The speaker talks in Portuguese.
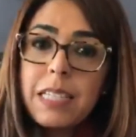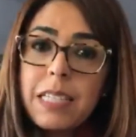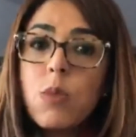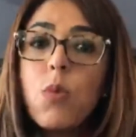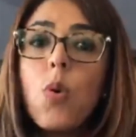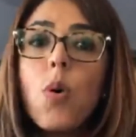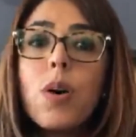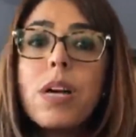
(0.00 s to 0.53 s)

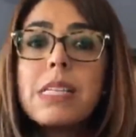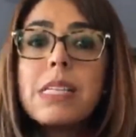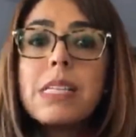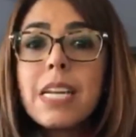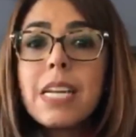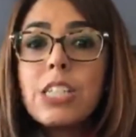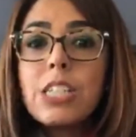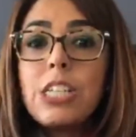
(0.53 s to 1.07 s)
São coisas
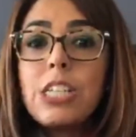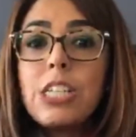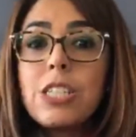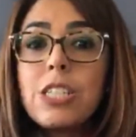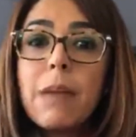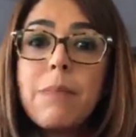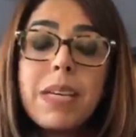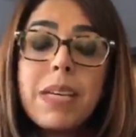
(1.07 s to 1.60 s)
que a gente
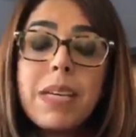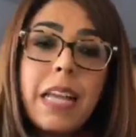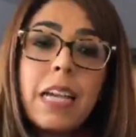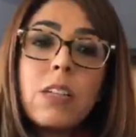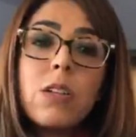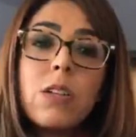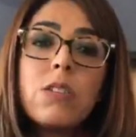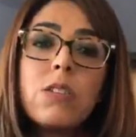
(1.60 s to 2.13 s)
sabe que a
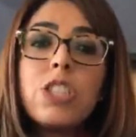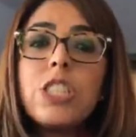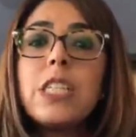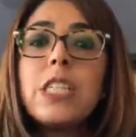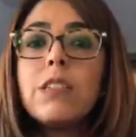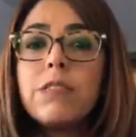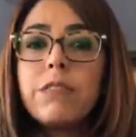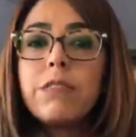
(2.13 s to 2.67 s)

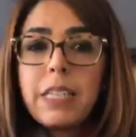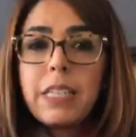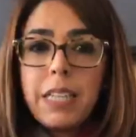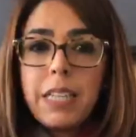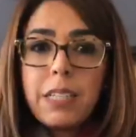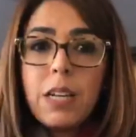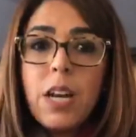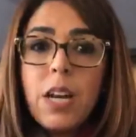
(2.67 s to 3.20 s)
tecnologia não vai
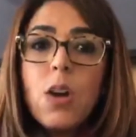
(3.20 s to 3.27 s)
ter,